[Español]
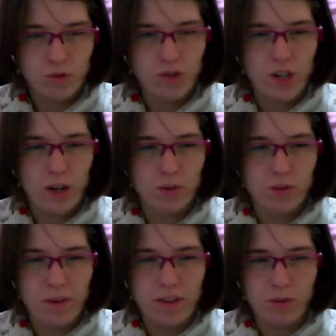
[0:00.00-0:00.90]
¡Ya la
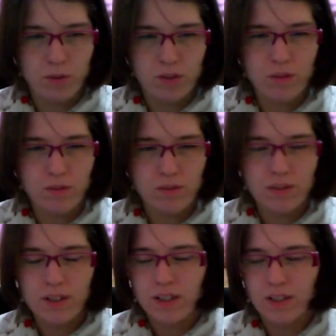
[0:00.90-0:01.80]
corta el brazo, tío!
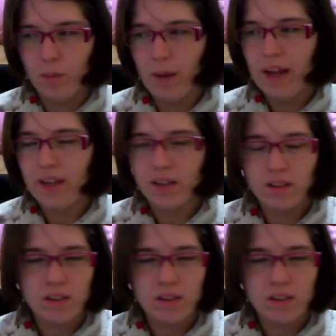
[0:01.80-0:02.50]
¡Qué salvaje!